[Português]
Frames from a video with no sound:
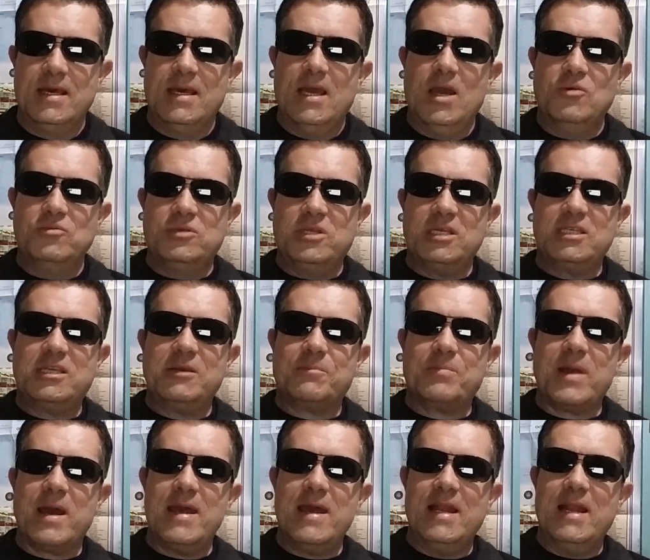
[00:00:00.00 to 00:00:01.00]
Eu disse
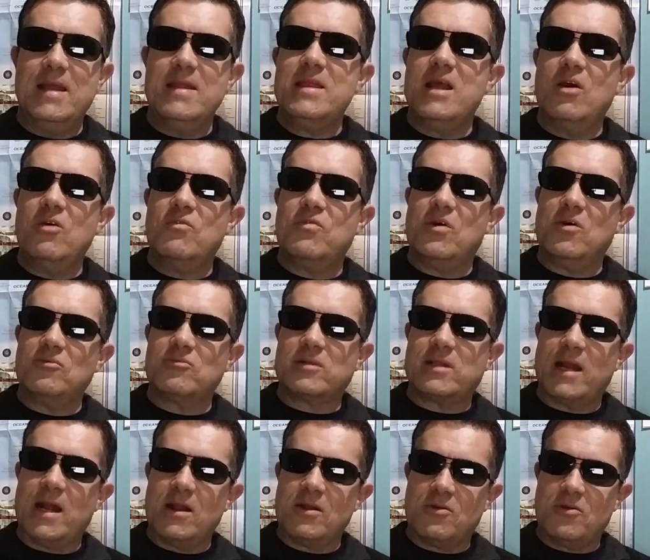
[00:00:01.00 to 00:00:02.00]
para ele não
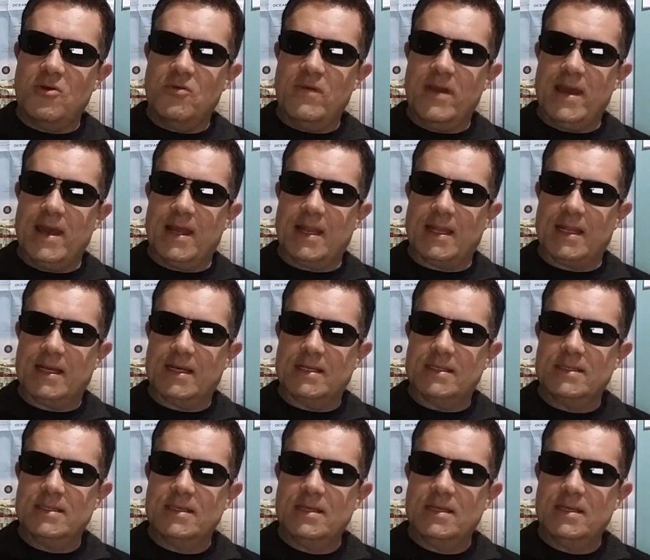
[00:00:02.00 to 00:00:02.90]
voltar com ela,